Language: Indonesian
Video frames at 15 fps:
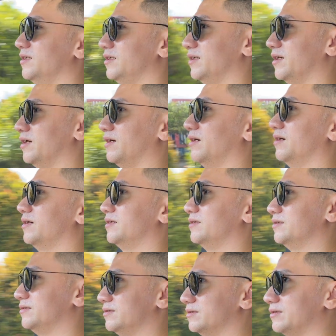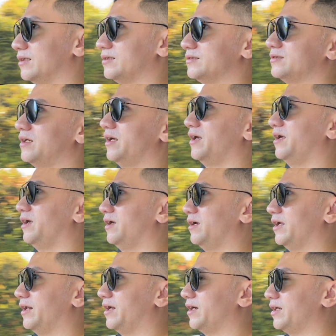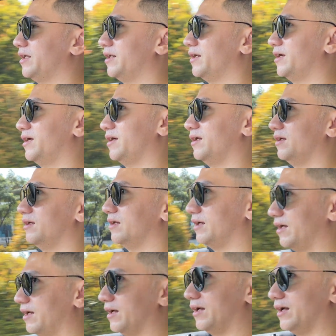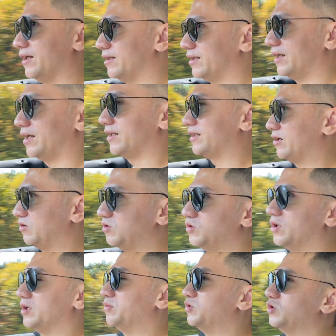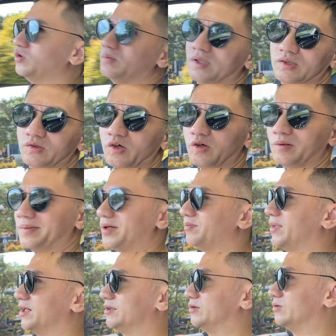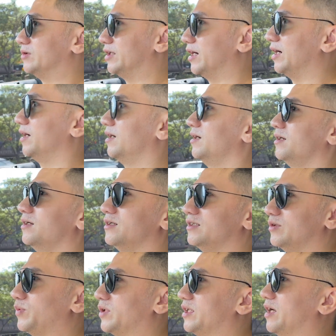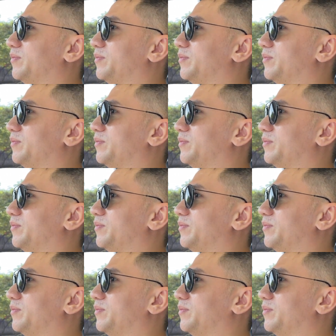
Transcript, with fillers: yang selesai kira-kira antara tahun 2017-2018 juga seperti